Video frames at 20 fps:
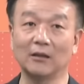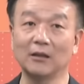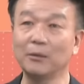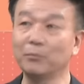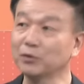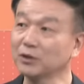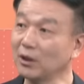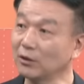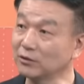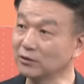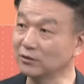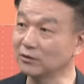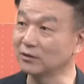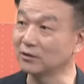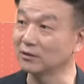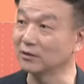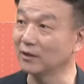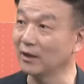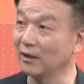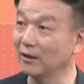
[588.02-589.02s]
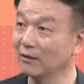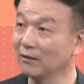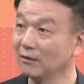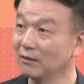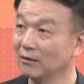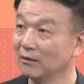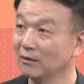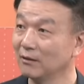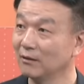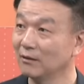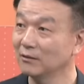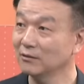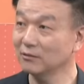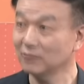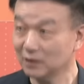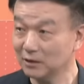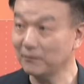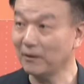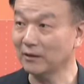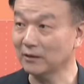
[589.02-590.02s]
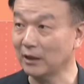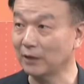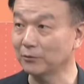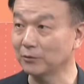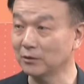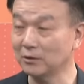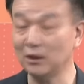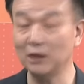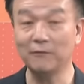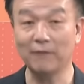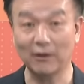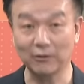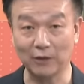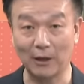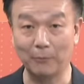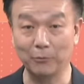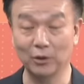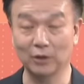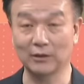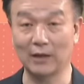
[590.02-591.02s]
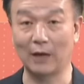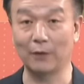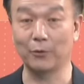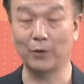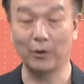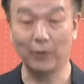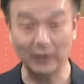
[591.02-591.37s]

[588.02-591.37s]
不叫支持，哎，是地方党地方党部的党员，